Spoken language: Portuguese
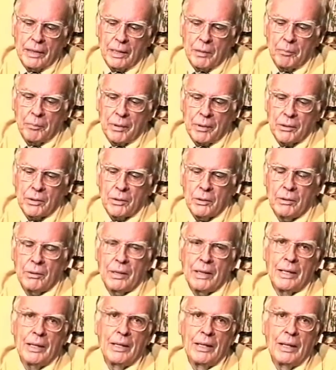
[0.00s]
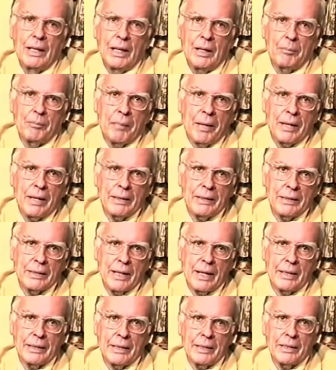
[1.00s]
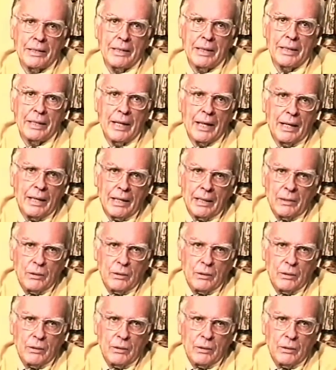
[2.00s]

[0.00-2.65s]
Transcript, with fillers: da pessoa é passada assim na,